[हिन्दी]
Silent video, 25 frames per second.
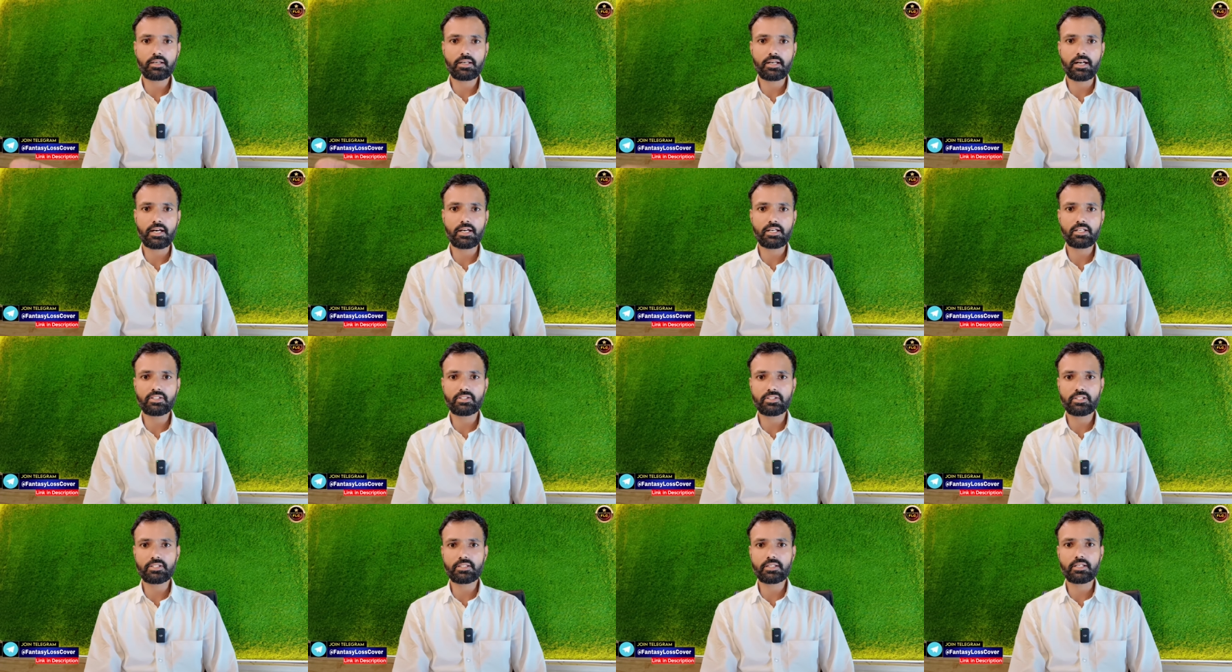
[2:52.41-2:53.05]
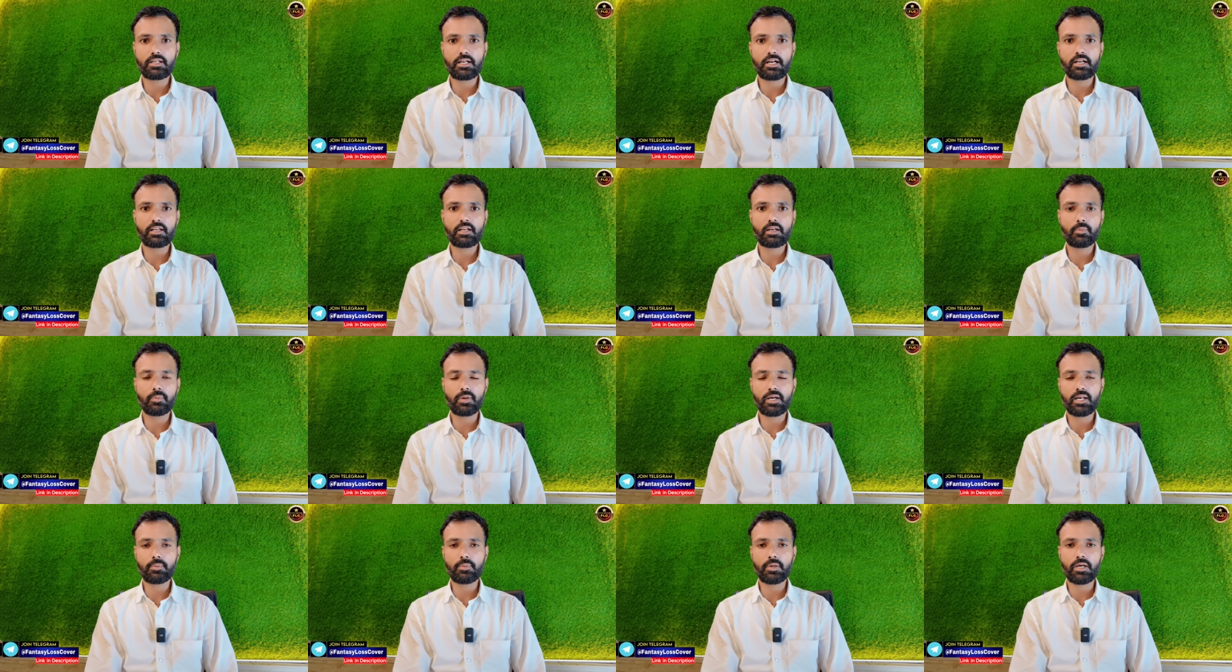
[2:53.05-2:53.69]
खिलाड़ी जिस खिलाड़ी
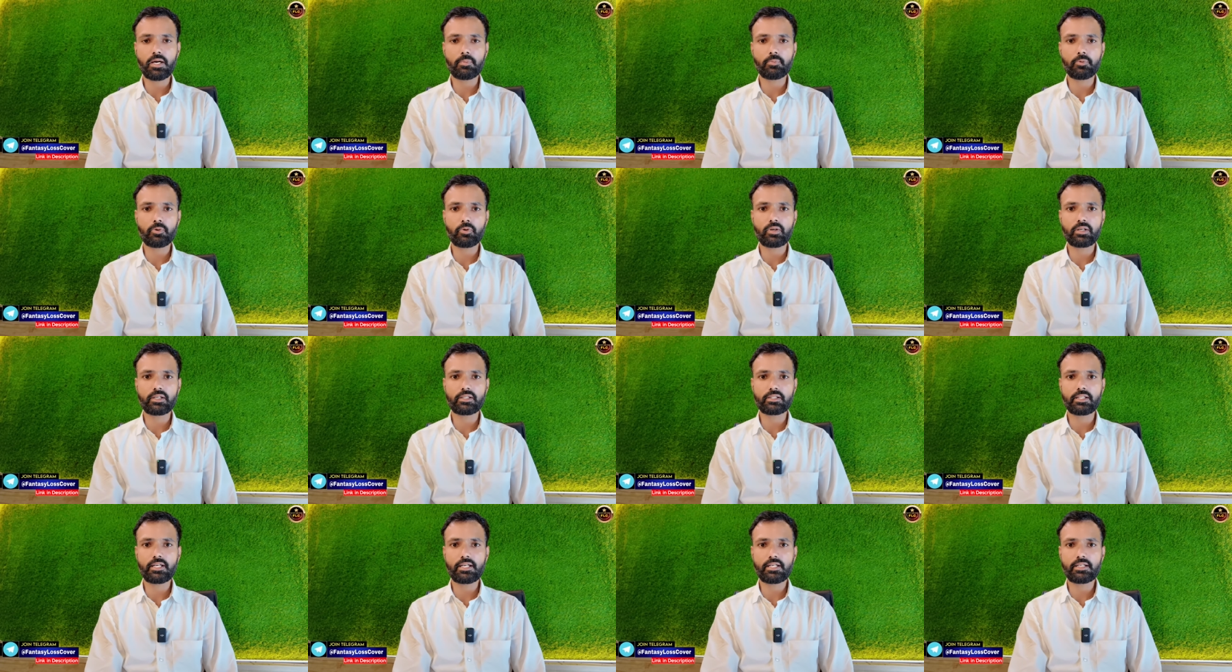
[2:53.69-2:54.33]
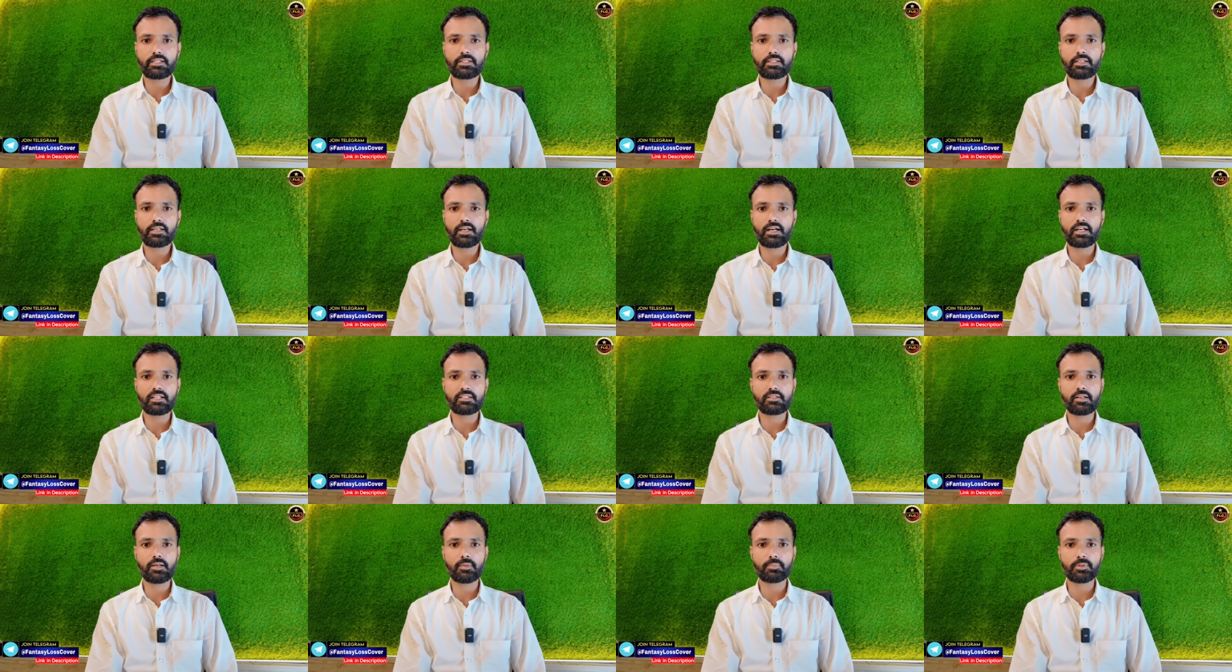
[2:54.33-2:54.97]
के बारे में आपको लगता है कि ये
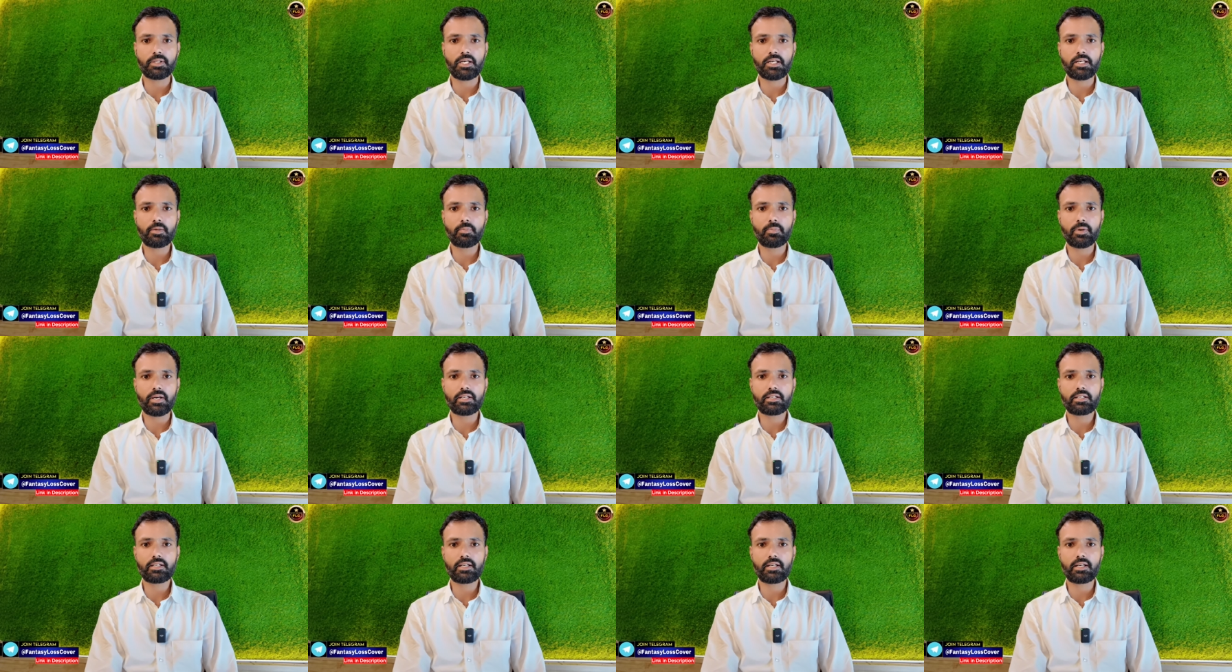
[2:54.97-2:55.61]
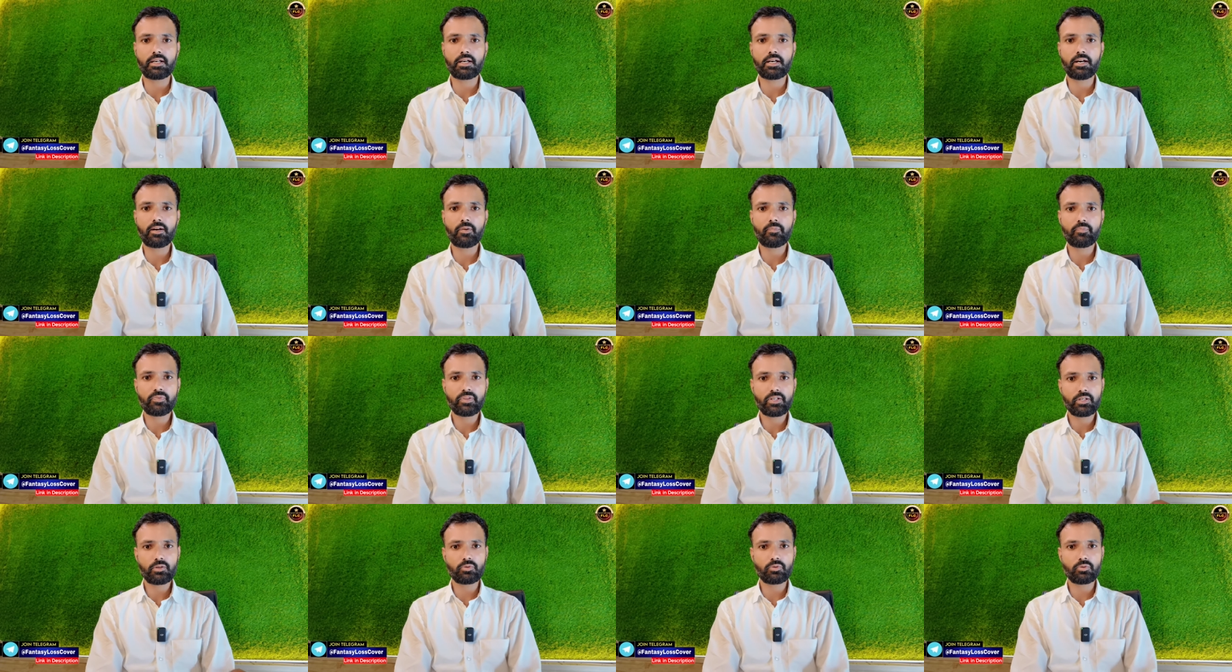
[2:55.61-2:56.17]
आज कप्तानी पारी खेलेगा